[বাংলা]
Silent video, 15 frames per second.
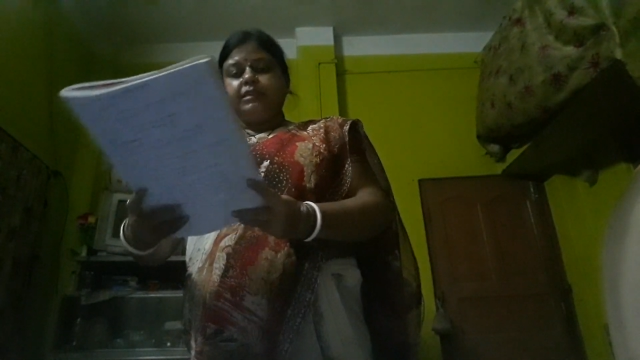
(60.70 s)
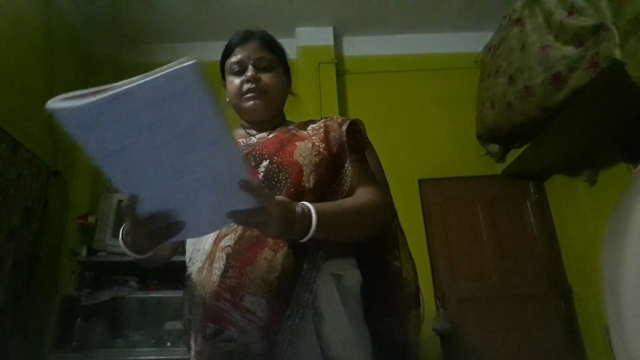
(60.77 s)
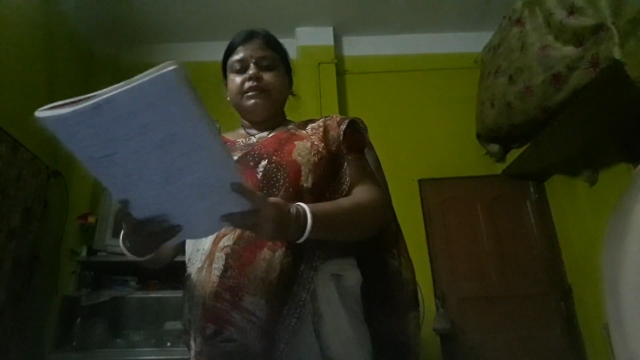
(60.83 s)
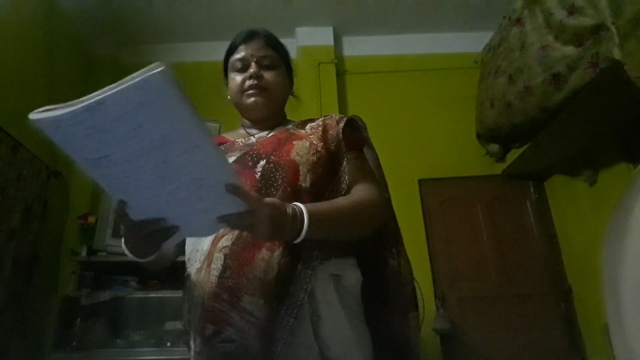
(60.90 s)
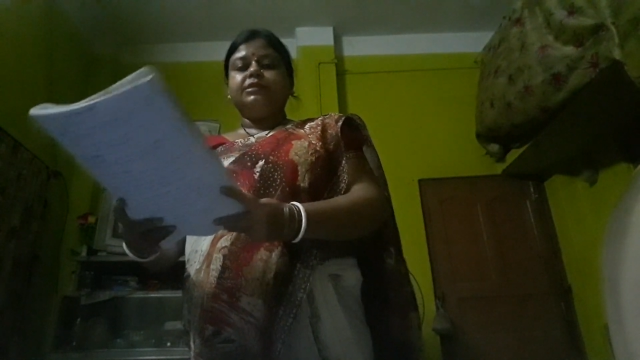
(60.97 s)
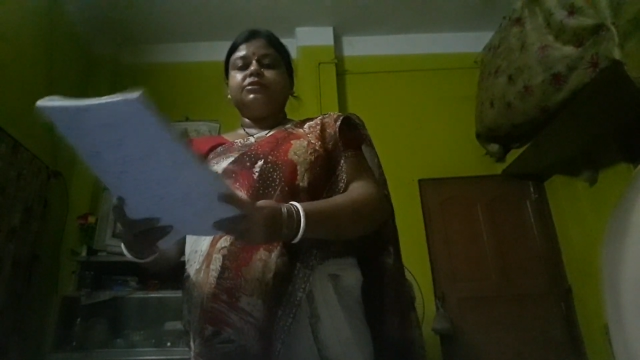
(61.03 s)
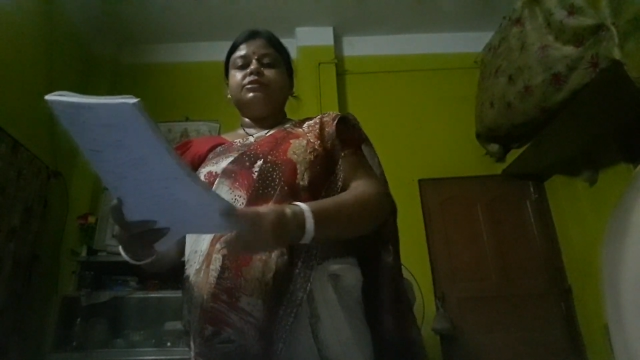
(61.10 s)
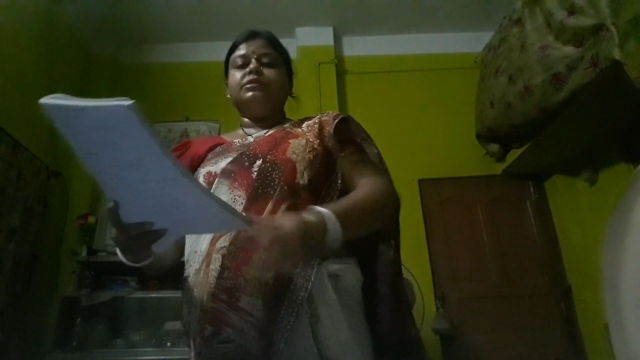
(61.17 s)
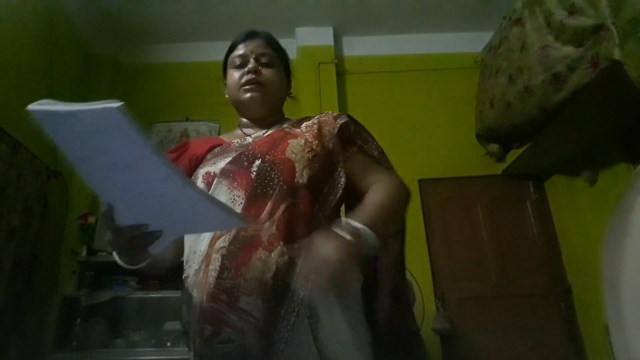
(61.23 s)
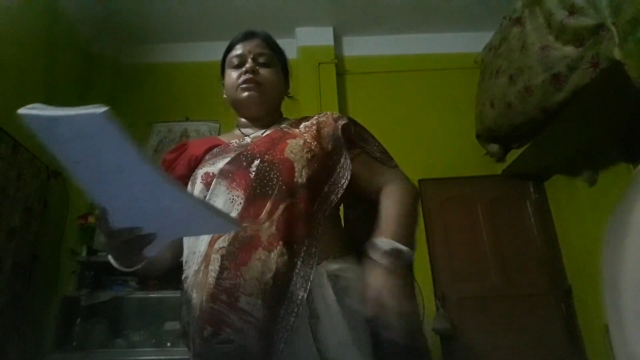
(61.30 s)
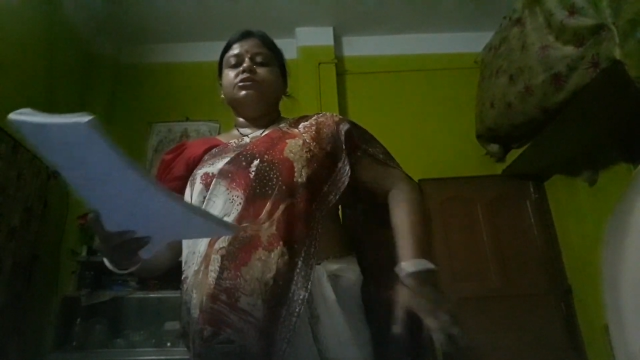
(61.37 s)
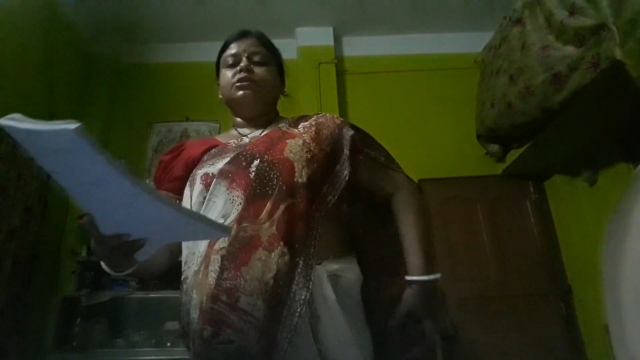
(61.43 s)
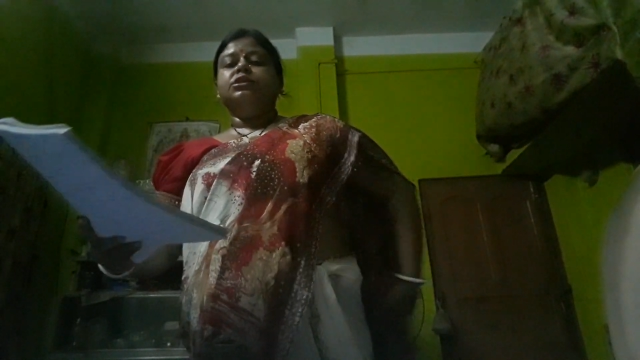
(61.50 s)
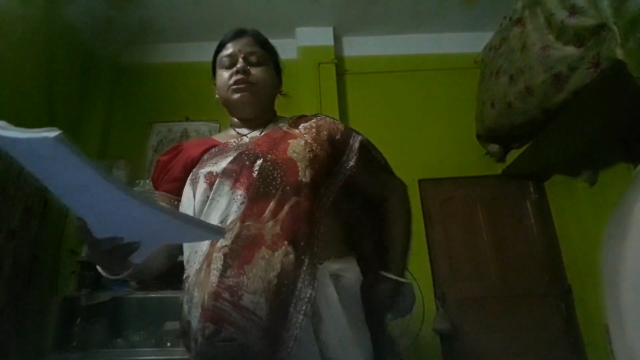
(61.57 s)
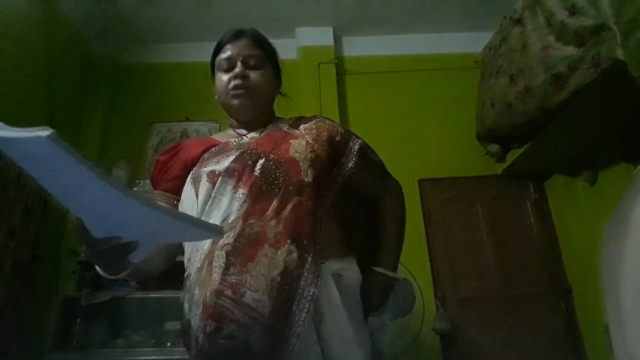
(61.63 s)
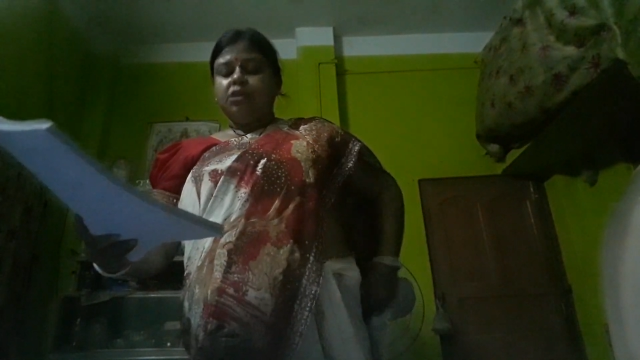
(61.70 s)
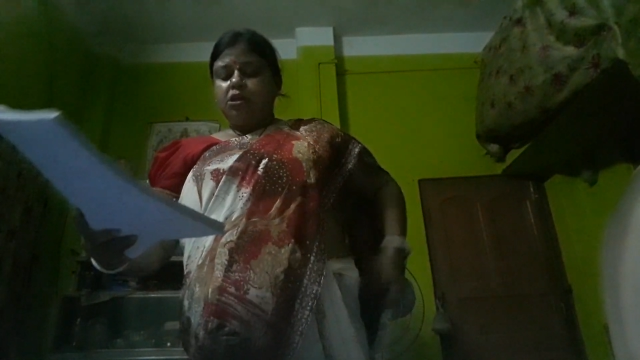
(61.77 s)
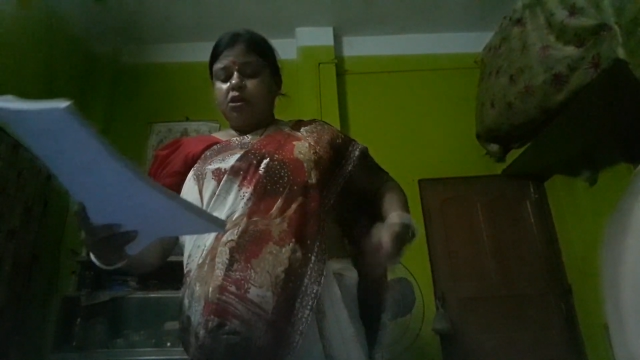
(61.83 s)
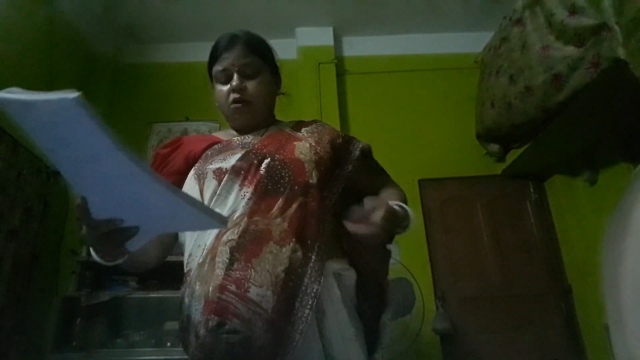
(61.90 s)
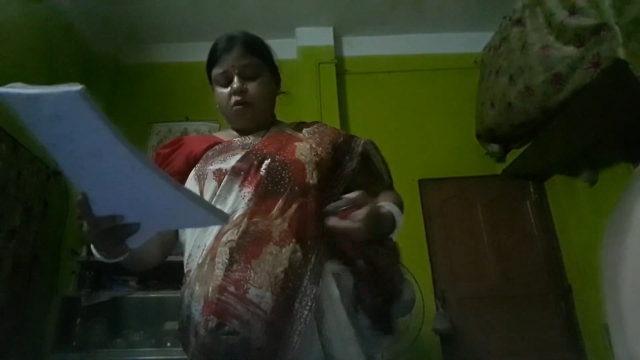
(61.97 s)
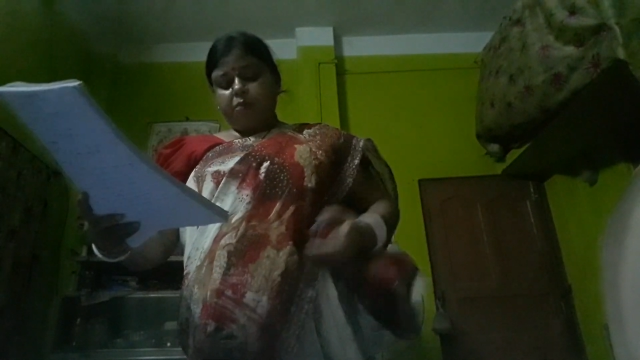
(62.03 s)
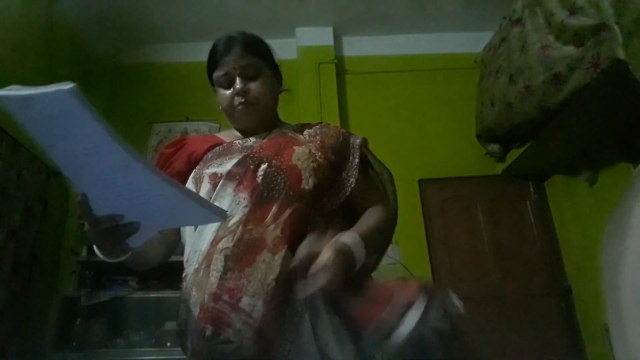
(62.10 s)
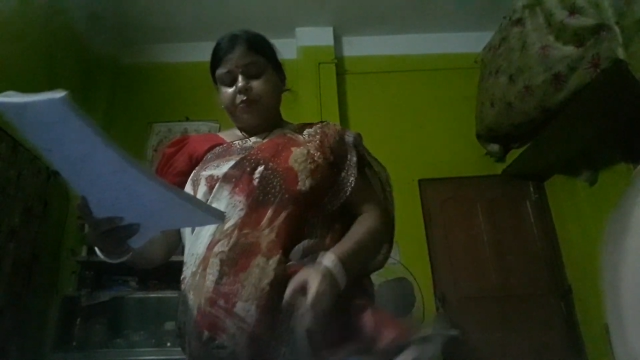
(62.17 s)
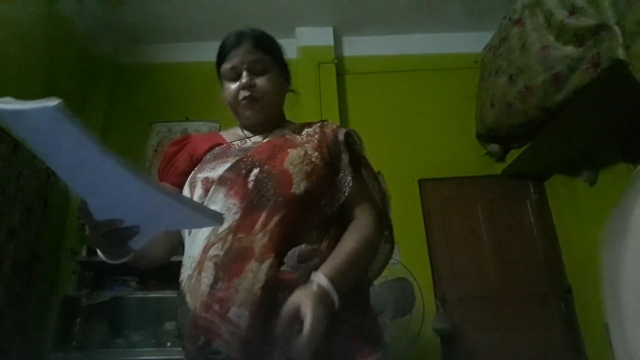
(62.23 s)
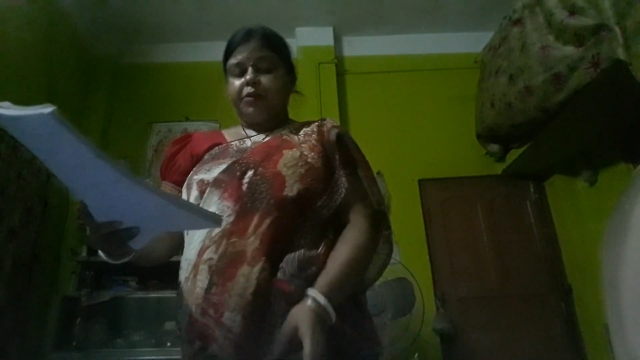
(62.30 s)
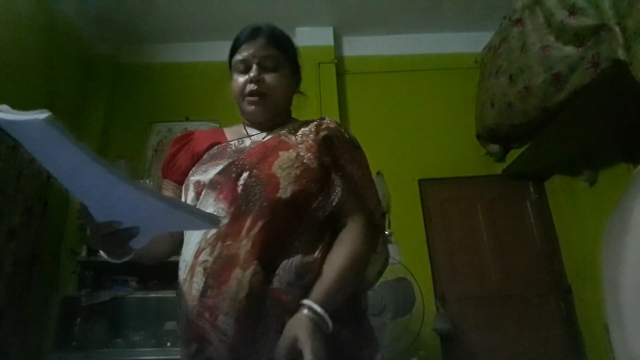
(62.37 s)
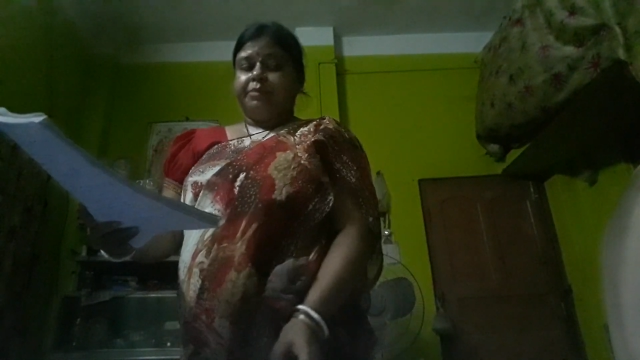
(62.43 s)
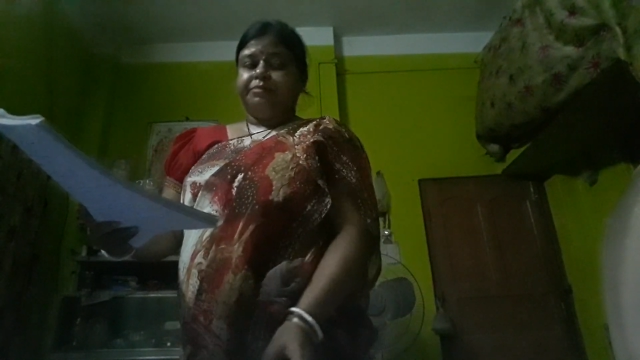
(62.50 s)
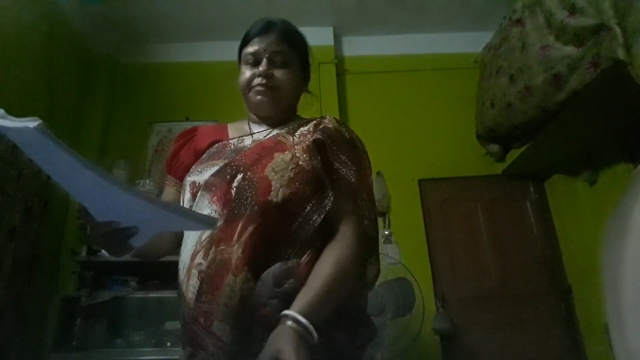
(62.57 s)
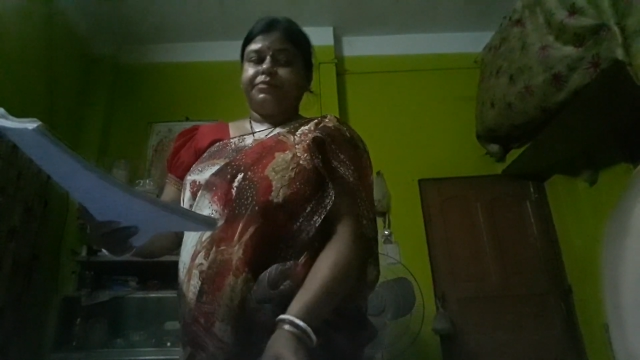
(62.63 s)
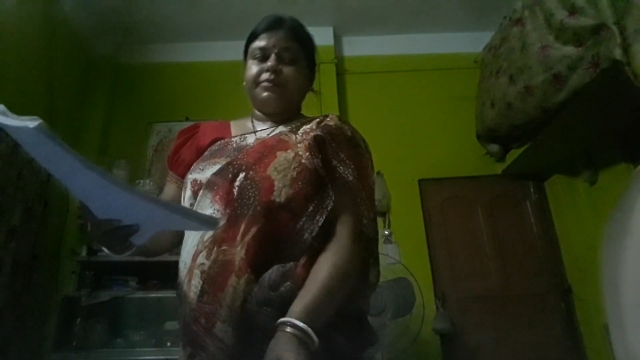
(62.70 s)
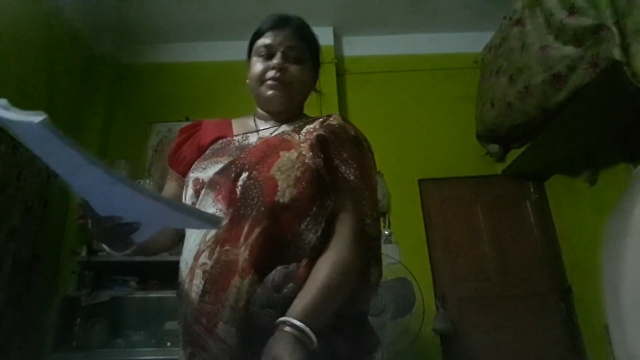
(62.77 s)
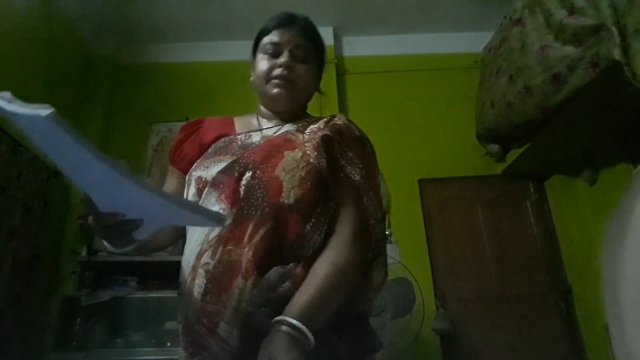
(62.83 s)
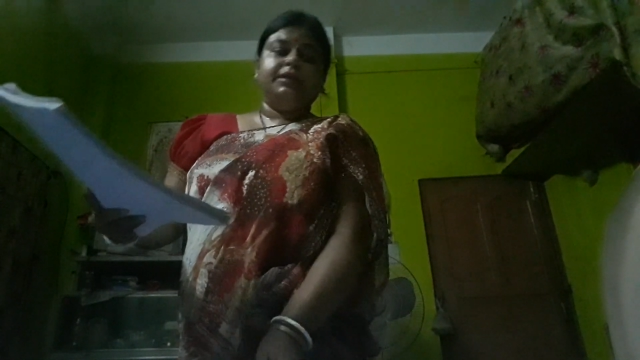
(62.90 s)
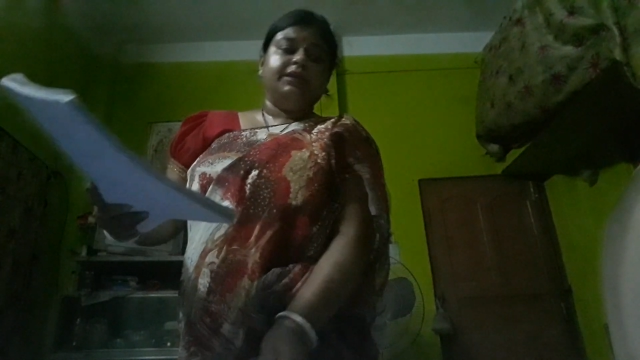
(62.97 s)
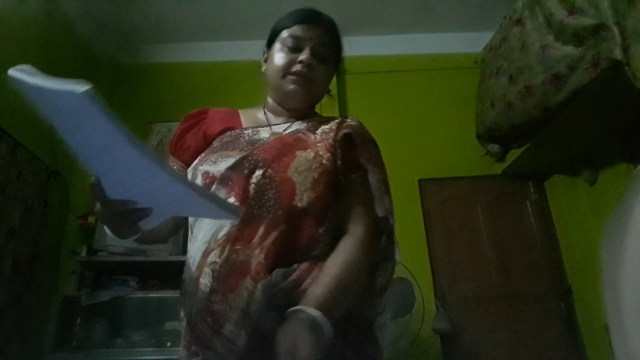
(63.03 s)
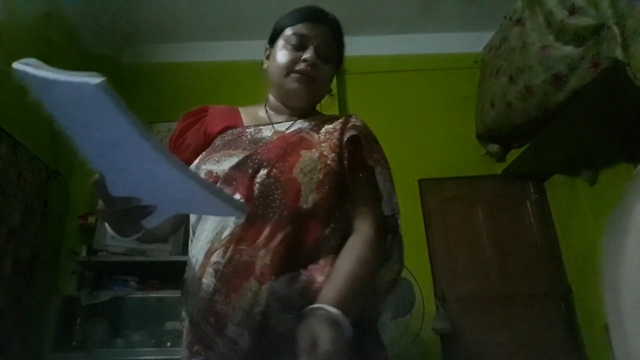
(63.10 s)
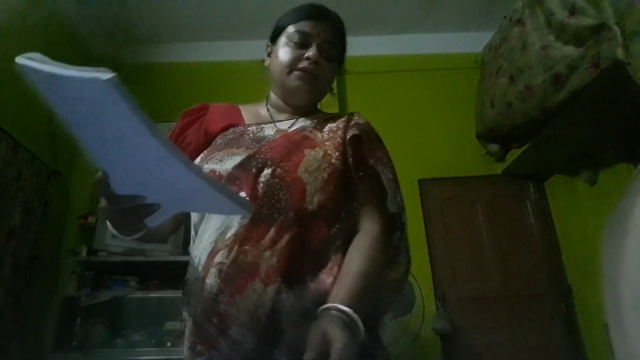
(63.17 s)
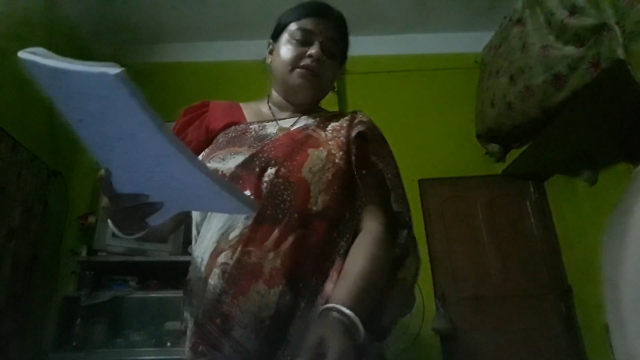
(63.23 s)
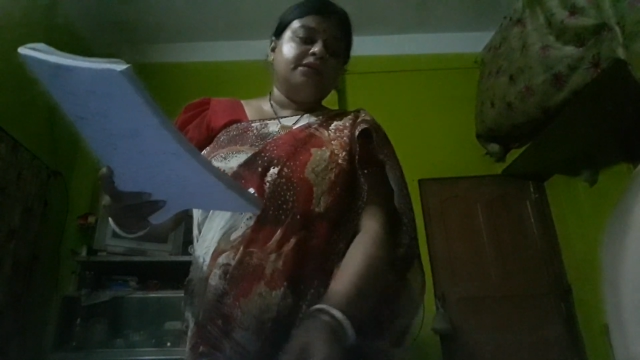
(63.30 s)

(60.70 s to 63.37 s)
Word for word: হার্দিক শ্রদ্ধাঞ্জলি ও প্রণাম তিনি